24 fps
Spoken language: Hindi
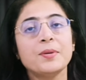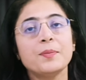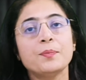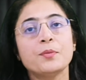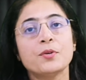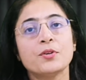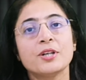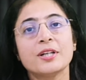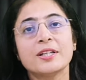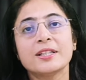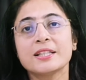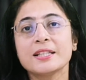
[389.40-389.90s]

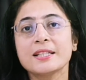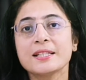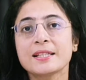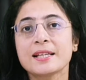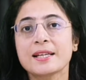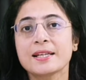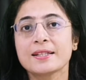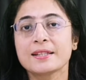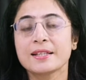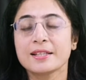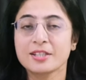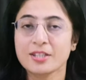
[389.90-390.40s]
प्रोडक्ट की सही
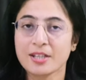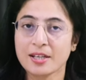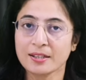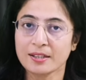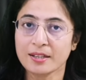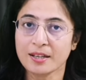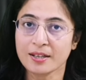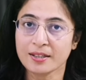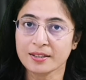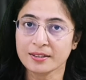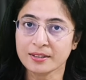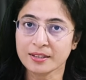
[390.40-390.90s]
सही
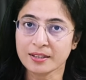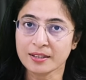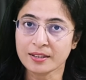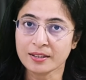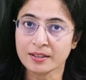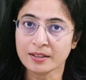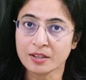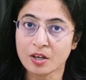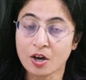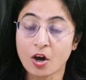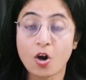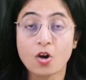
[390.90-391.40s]
जानकारी दें
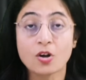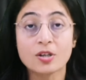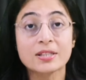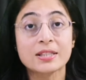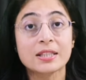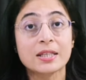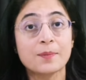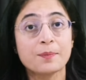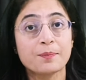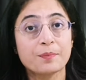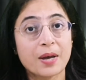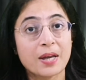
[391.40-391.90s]
और इसके
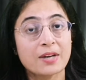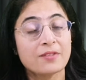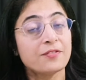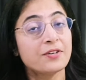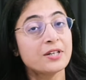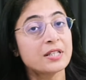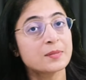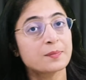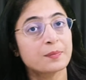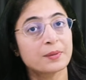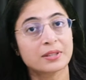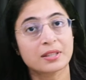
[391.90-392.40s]

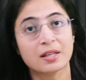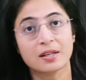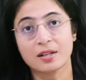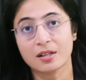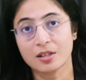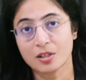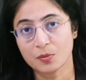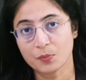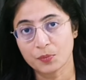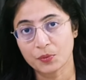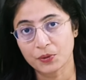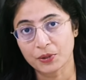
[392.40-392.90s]
बेनिफिट्स बताना न
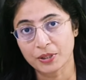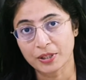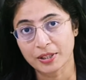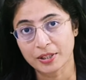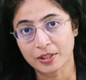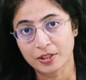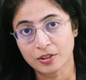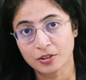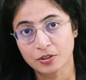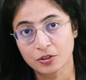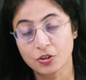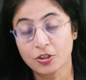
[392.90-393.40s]
भूलें
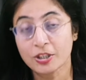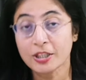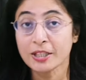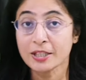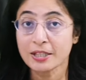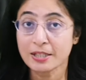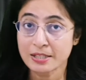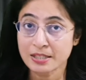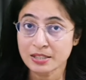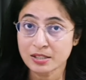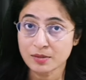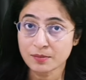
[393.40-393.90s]
क्योंकि
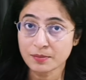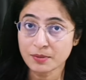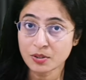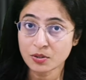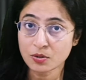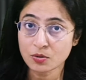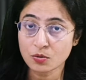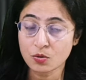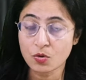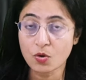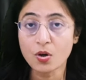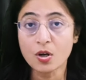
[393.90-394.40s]
कस्टमर
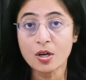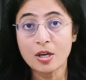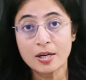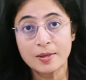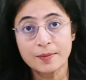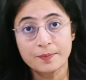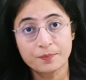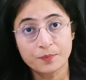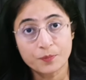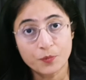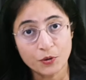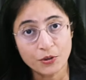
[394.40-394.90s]
को
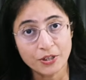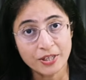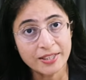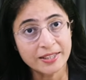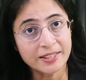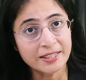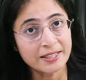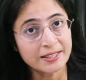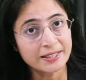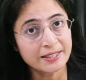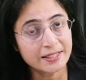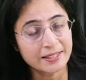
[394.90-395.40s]
प्रोडक्ट की
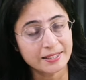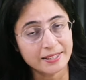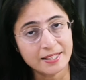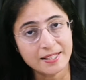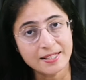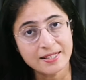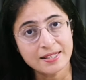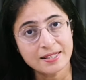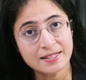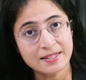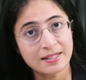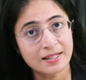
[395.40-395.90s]
डिटेल
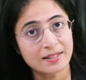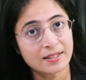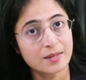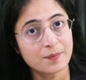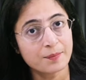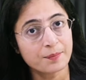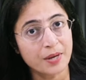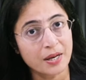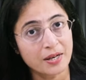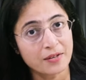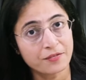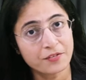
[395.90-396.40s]
से ज़्यादा
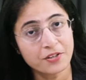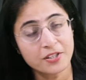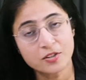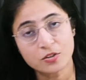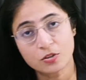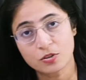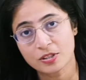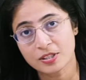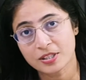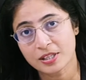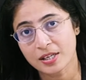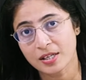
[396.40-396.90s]
बेनिफिट्स को
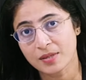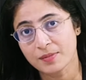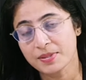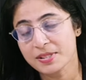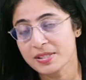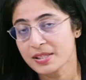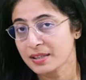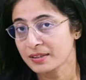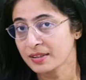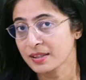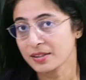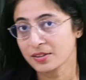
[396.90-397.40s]
जानने में
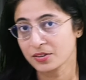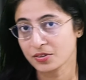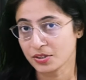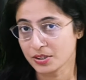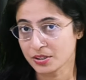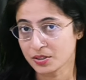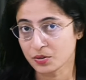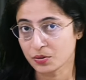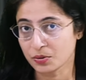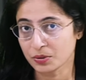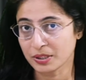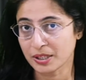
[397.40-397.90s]
ज़्यादा
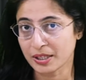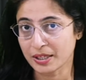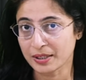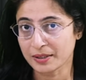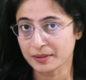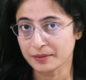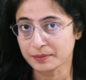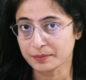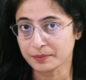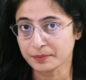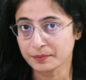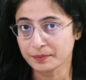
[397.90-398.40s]
इंटरेस्ट होता है
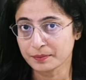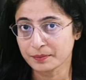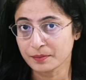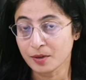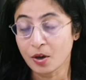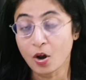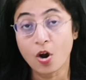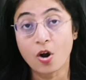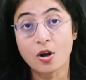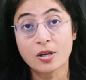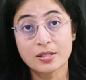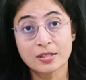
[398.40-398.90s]

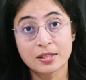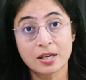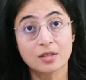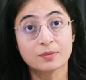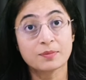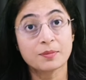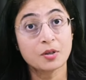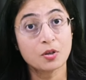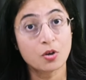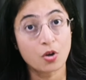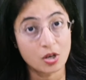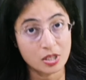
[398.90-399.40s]
और साथ में
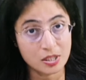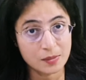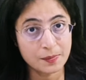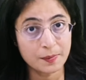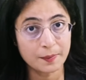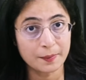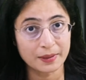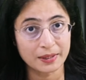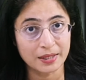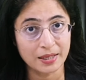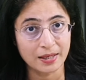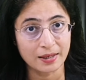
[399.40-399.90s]
लॉस भी
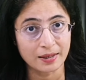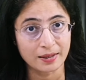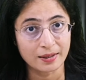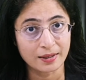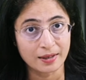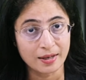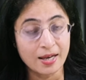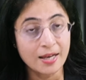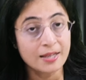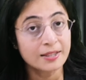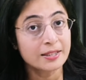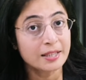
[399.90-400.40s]
बताएं
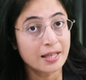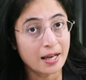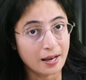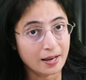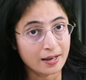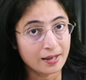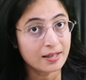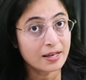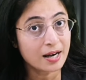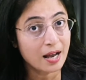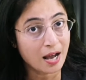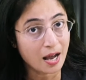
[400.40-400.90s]
कि
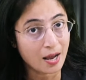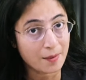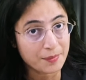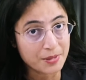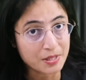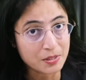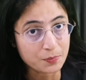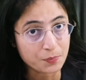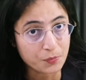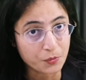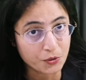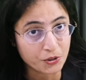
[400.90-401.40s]
अगर आप इस
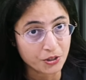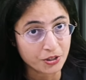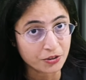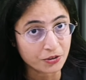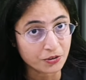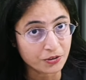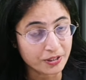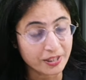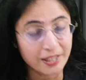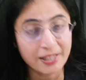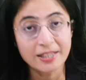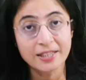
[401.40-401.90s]
प्रोडक्ट को
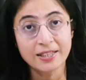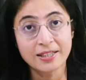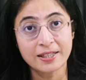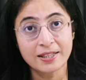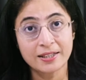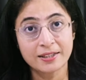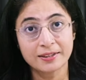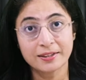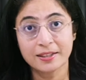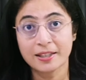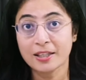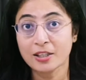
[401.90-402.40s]
नहीं
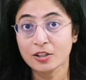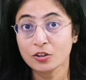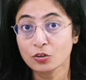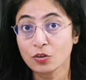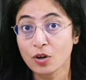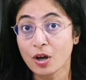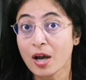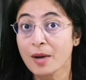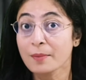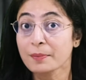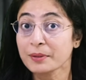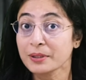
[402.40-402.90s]
खरीदते हैं तो
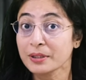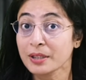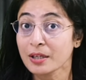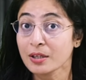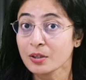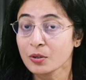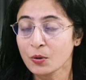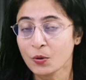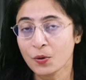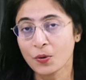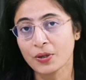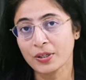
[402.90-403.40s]
आप क्या
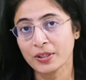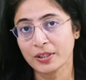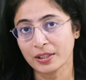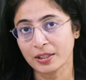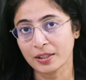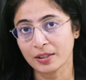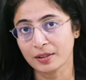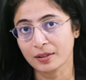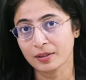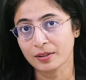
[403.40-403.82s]
खोएंगे